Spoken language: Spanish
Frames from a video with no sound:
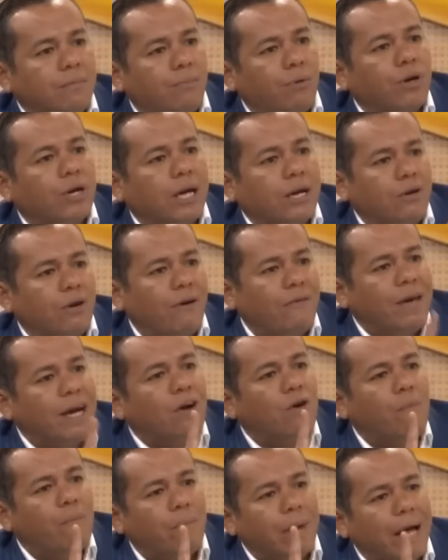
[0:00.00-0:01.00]
Porque yo
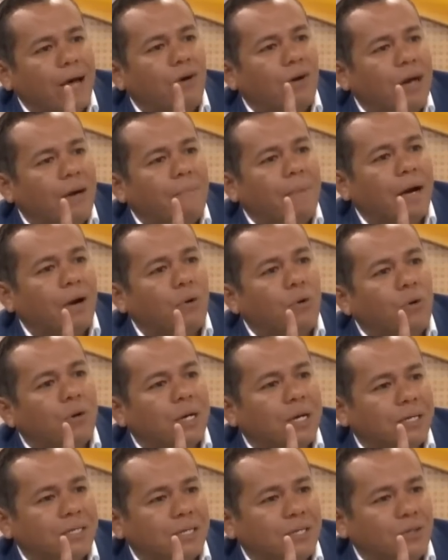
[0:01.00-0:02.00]
había comprado las
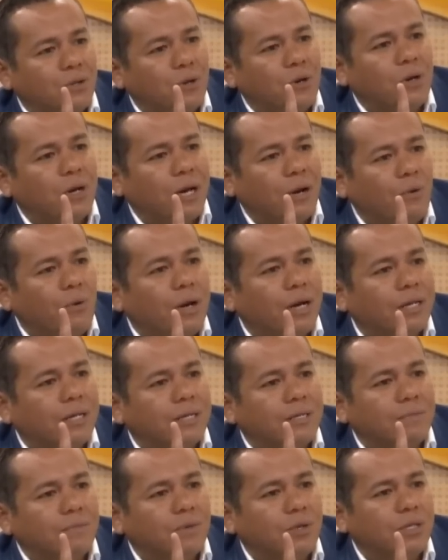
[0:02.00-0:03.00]
vacunas, si tú lo
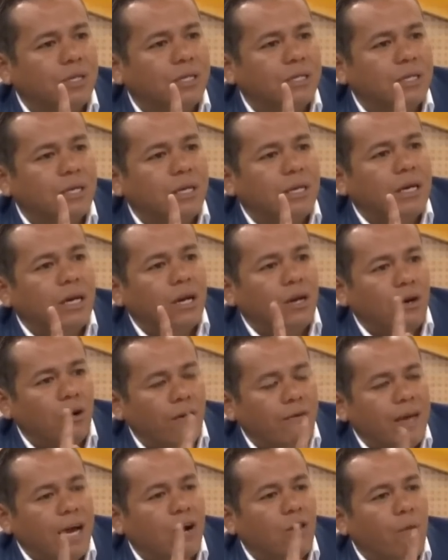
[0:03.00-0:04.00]
recuerdas, Moisés. Ah, lo
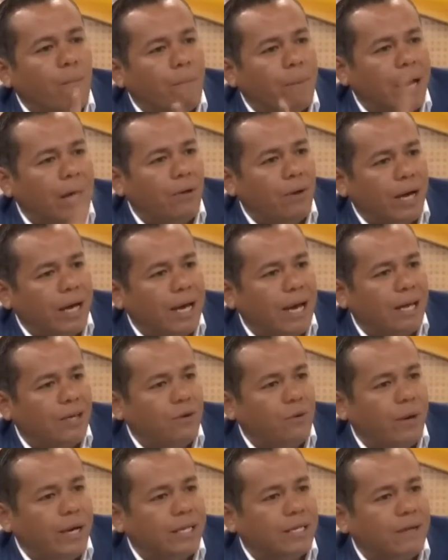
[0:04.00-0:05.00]
había comprado en el
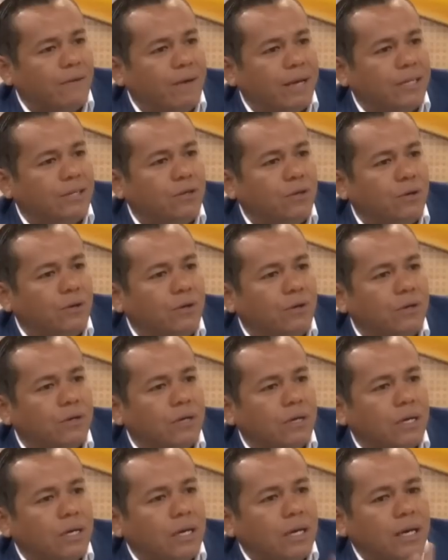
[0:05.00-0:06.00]
año 2021.
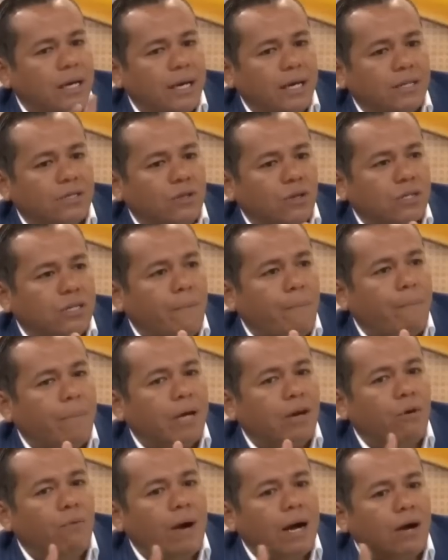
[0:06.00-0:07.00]
Entonces,
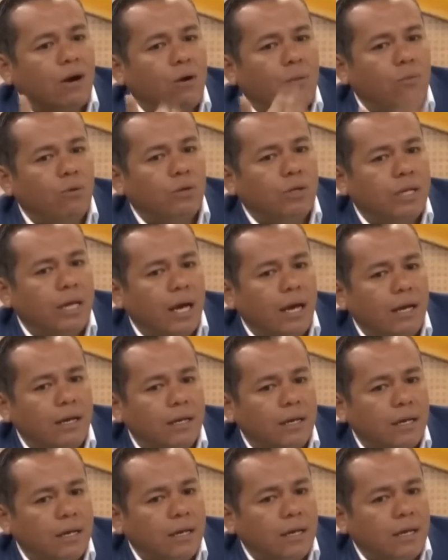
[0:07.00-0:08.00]
pero Banco
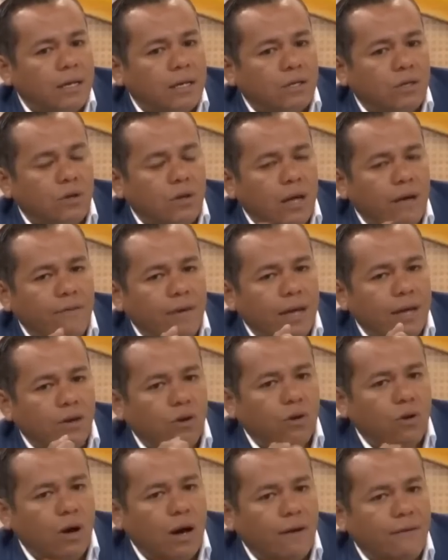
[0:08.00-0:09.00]
Mundial todavía
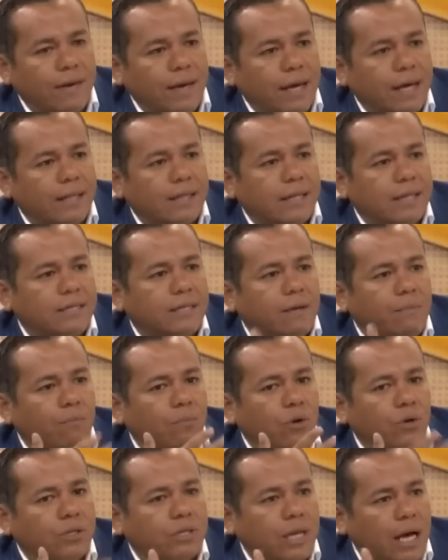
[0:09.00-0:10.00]
no nos había
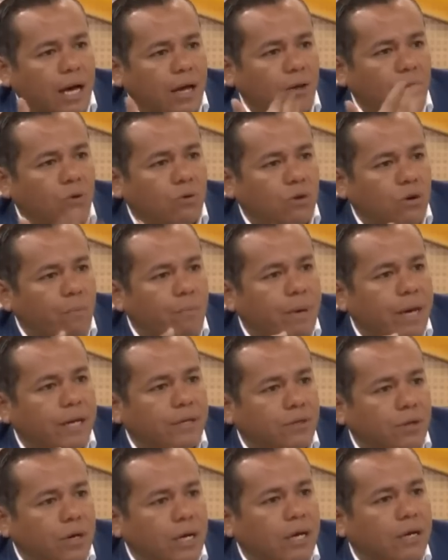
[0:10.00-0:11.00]
desembolsado una
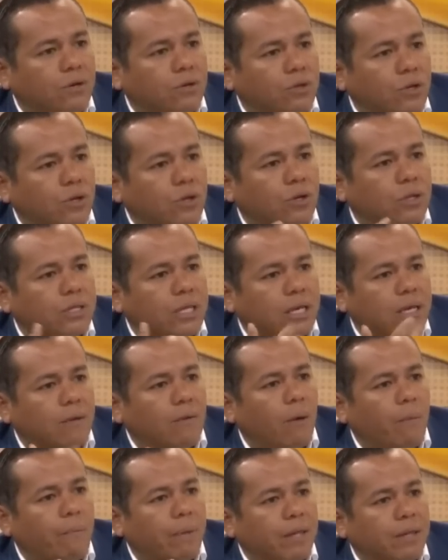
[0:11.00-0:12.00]
operación que nosotros
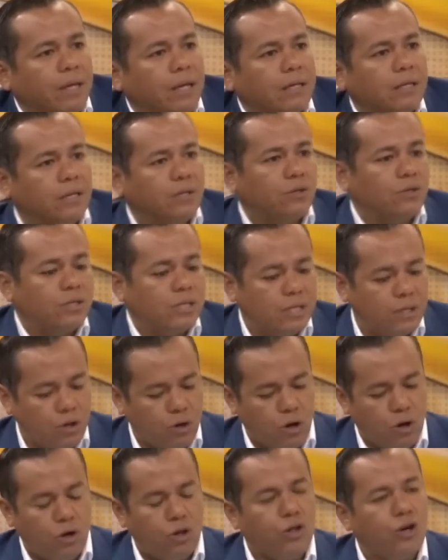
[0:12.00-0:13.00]
teníamos pendiente. Entonces
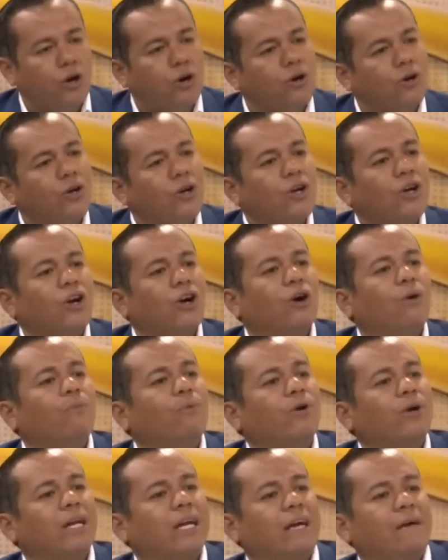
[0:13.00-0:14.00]
nos lo dio
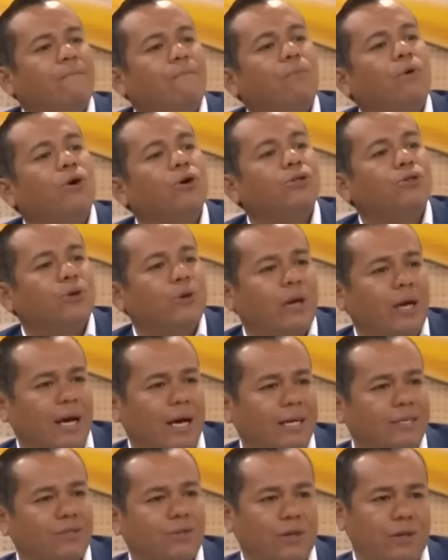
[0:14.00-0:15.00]
como reembolso de
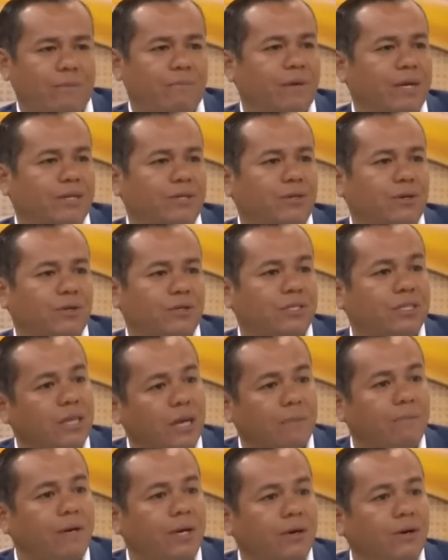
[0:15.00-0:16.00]
gasto de inversión,
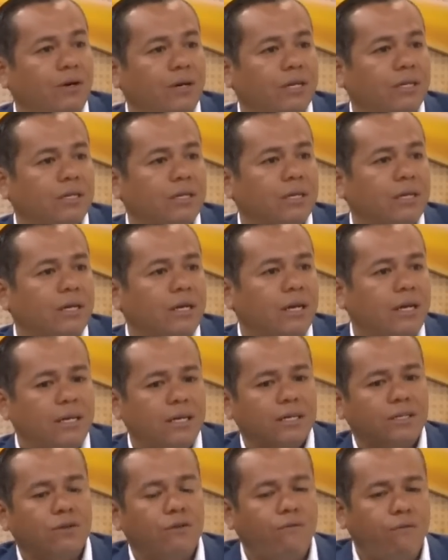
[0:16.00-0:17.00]
100 millones.
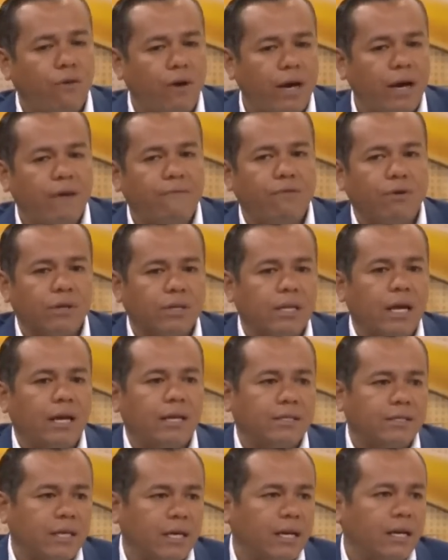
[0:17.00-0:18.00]
Y eso fue a
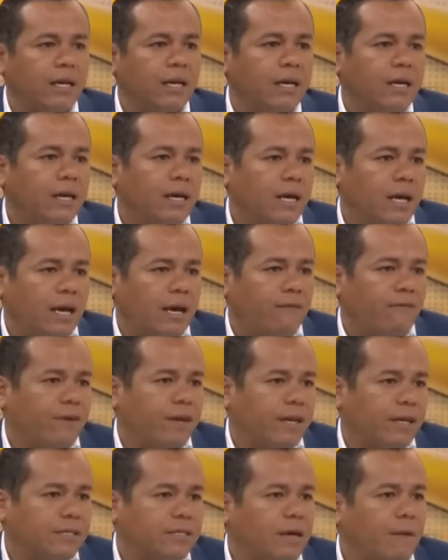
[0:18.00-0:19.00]
fortalecer las
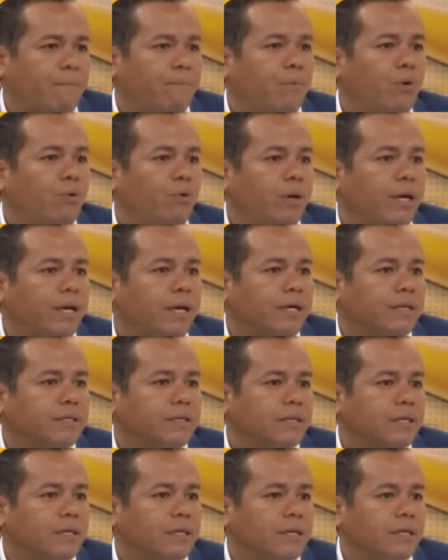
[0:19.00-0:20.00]
finanzas públicas.
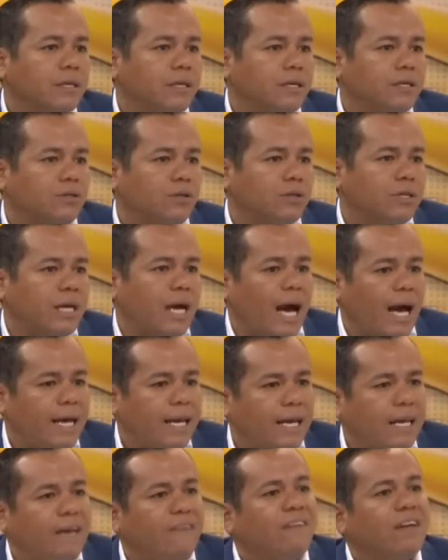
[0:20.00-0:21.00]
Entonces
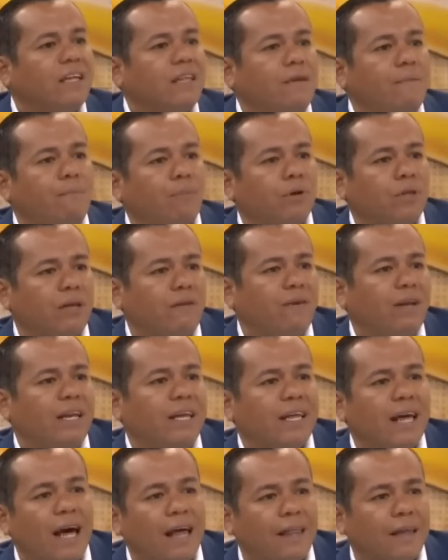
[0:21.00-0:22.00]
hay libre
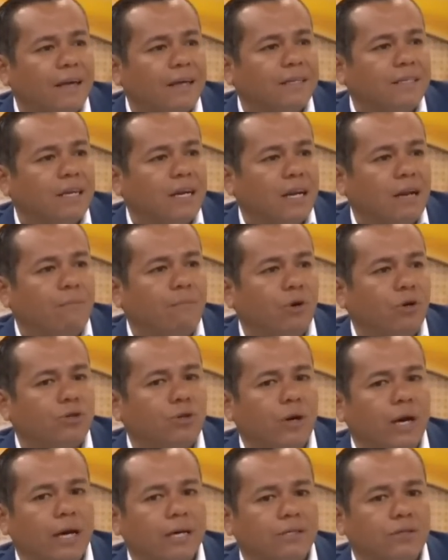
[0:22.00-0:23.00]
disponibilidad en ese
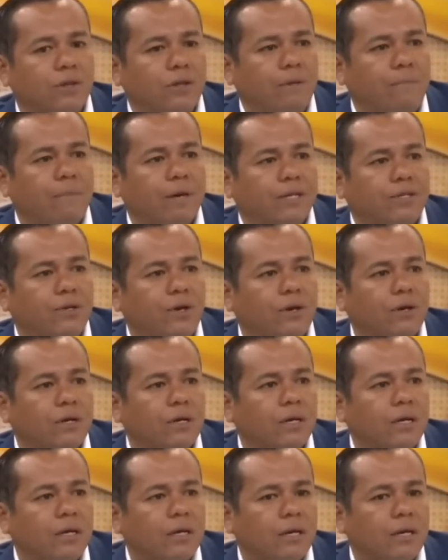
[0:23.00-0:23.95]
reembolso de gasto de inversión.